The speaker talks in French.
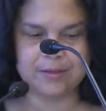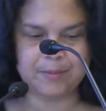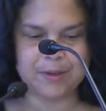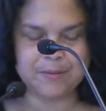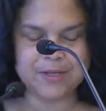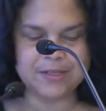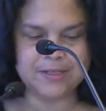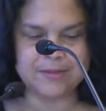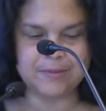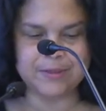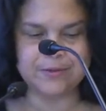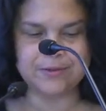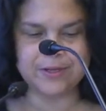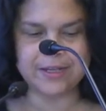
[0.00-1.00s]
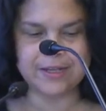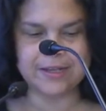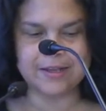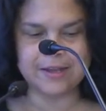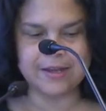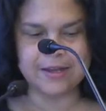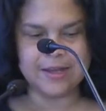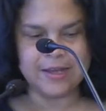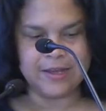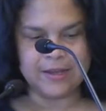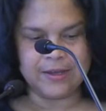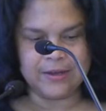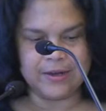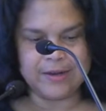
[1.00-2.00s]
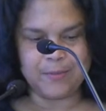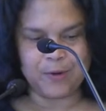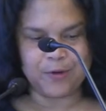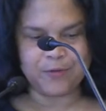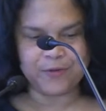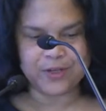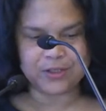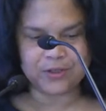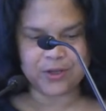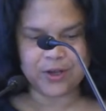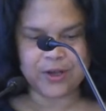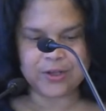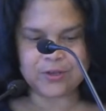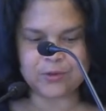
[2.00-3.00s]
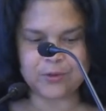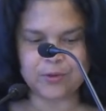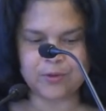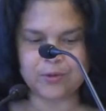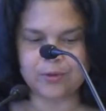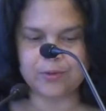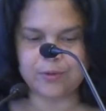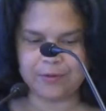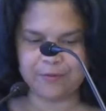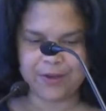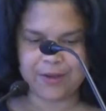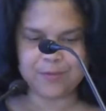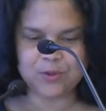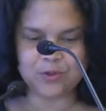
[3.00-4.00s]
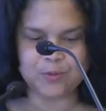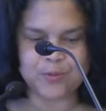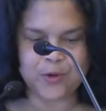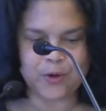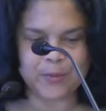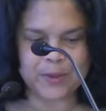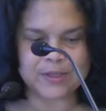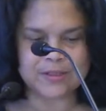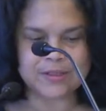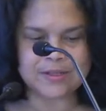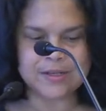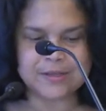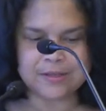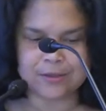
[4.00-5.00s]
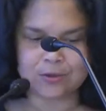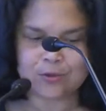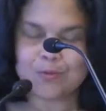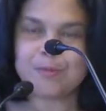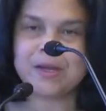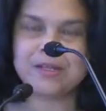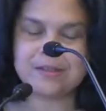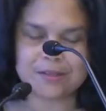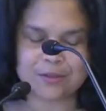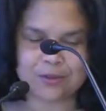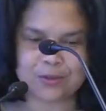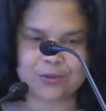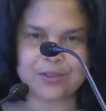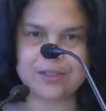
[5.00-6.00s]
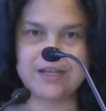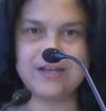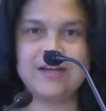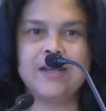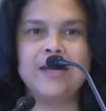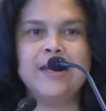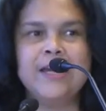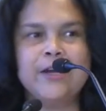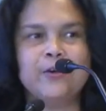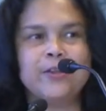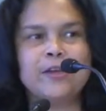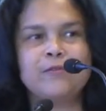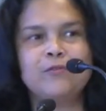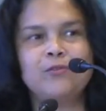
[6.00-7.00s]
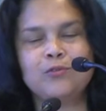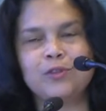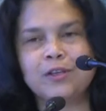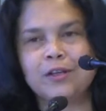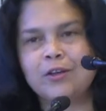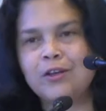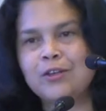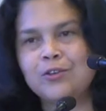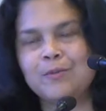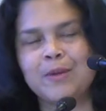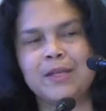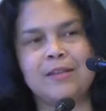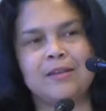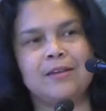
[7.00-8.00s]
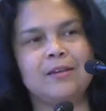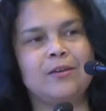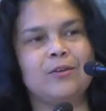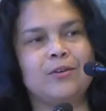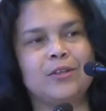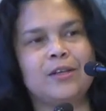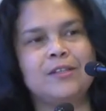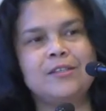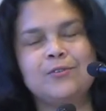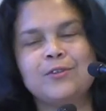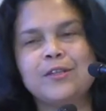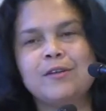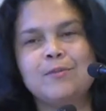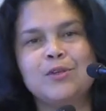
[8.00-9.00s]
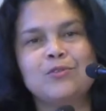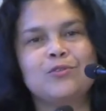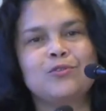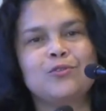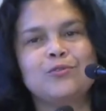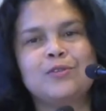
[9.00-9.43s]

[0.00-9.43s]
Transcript: parmi les disciplines au Canada, les professeurs sont, femmes sont mieux représentées dans les sciences humaines, sciences sociales, et on a vu tout à l'heure ce matin que traditionnellement, ce sont